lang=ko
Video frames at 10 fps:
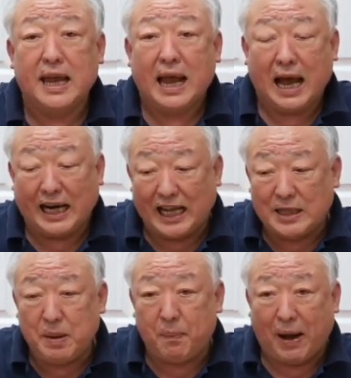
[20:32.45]

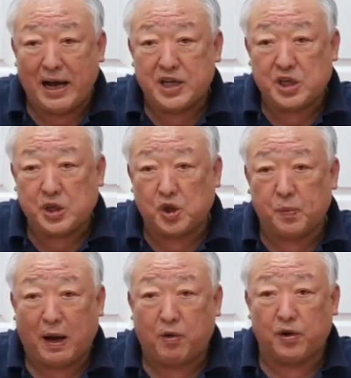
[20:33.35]
하나님의 방식으로
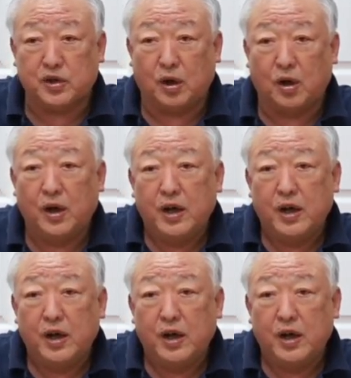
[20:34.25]
바꿔서